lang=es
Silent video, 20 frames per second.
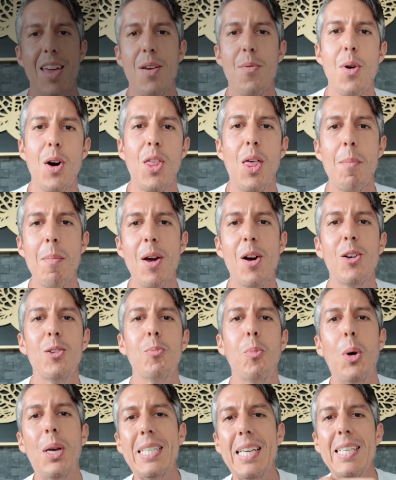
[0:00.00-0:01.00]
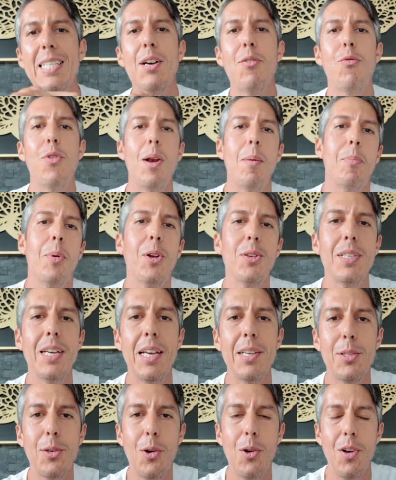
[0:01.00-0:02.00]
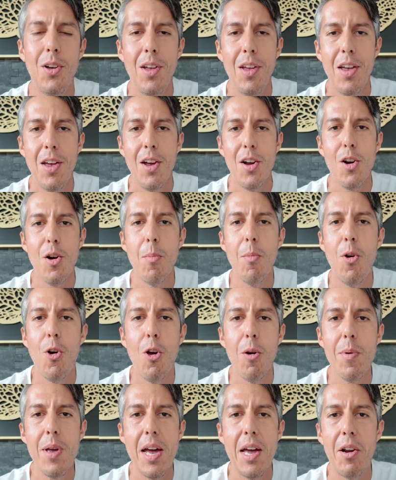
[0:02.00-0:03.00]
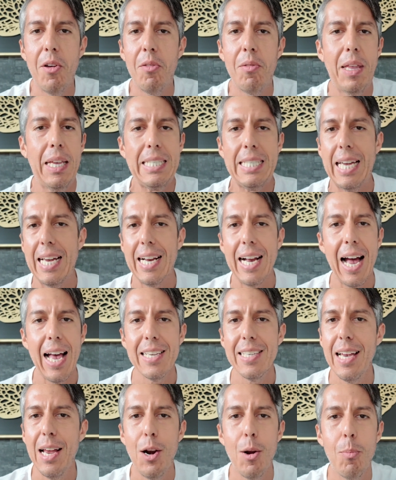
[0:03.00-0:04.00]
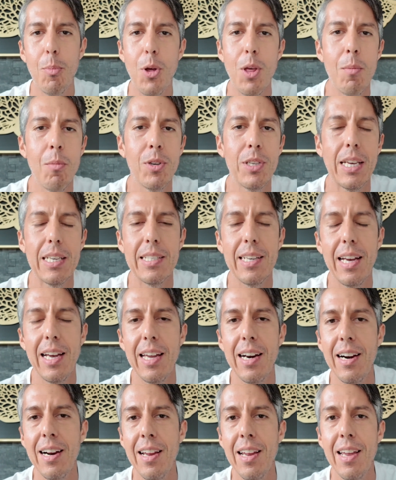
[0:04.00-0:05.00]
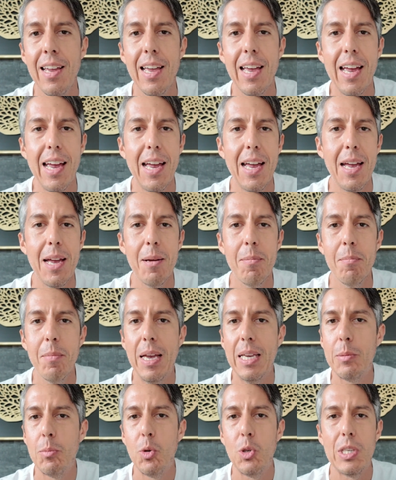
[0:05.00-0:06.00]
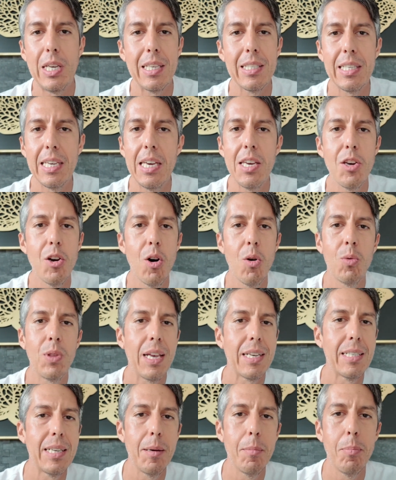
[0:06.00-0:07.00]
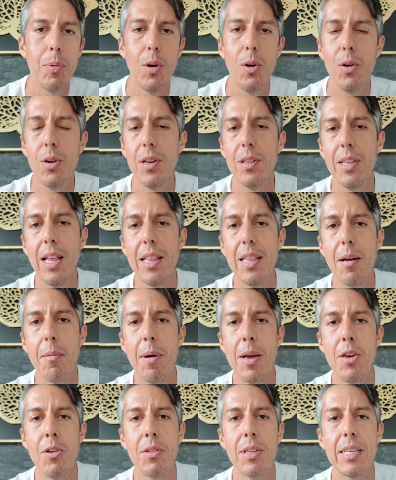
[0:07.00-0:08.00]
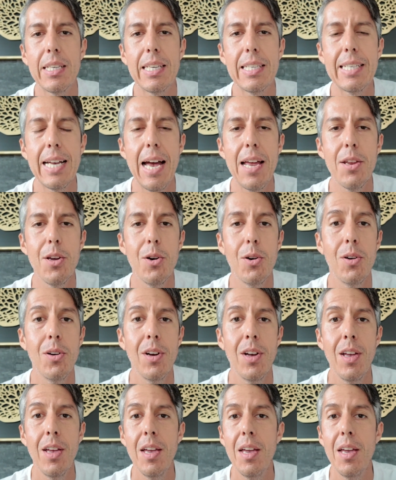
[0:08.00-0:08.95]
Y bueno amigos, pues ese fue el proceso, como lo vieron desde casa lo podemos hacer eh, es muy sencillo, una Ziploc del tamaño necesario,